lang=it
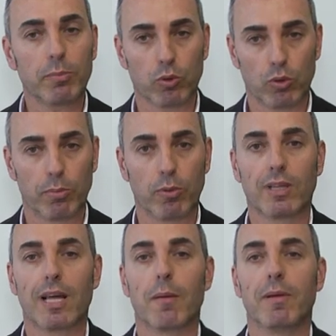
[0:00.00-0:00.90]
e più
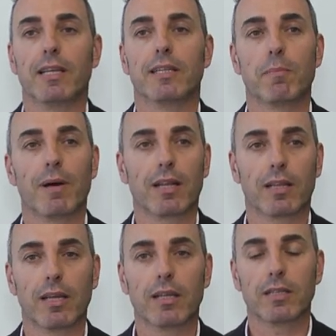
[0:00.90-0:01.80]
sopportabili da
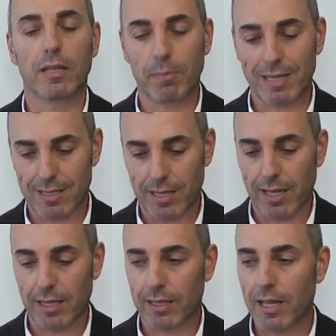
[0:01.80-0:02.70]
parte del
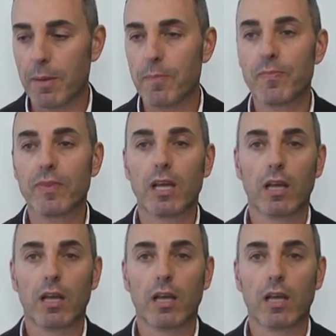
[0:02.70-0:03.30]
paziente.